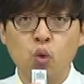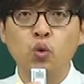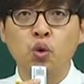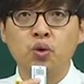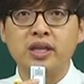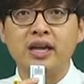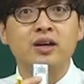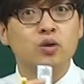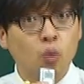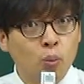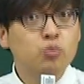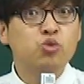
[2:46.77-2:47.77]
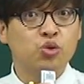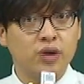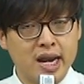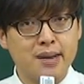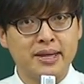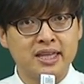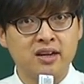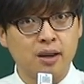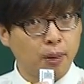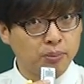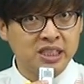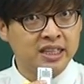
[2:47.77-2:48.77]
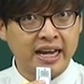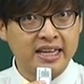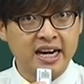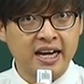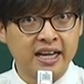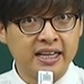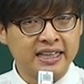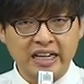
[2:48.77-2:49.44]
통용이 되는 꼼수를 하나 만든 거야. 법칙은 아니야.